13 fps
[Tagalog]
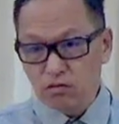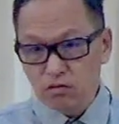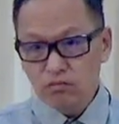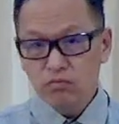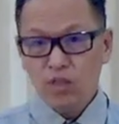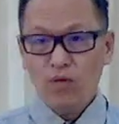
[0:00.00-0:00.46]

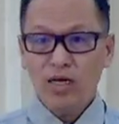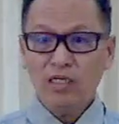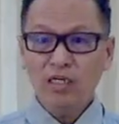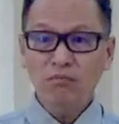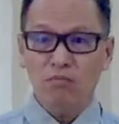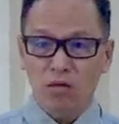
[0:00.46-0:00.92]

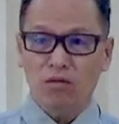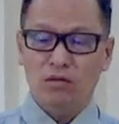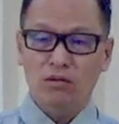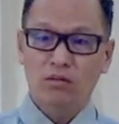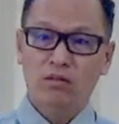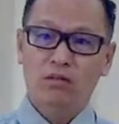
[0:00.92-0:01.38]
tawagin mo.
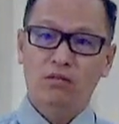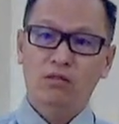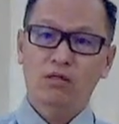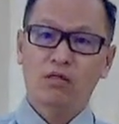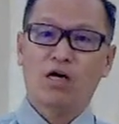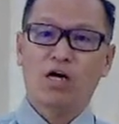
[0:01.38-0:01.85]

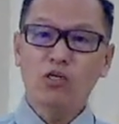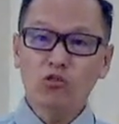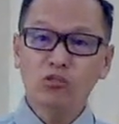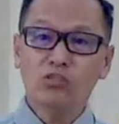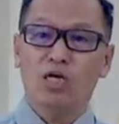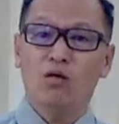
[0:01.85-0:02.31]
Kayong
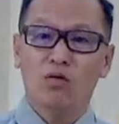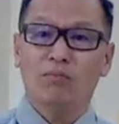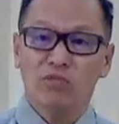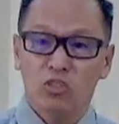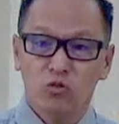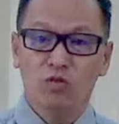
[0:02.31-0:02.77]
dalawa
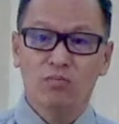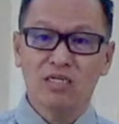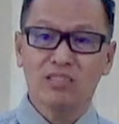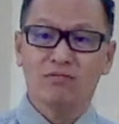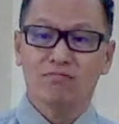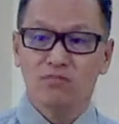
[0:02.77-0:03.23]
mismo
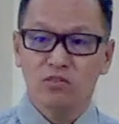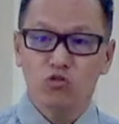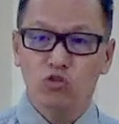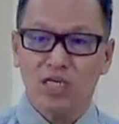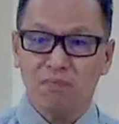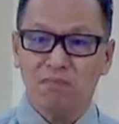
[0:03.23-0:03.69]

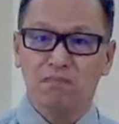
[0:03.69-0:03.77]
mag-usap.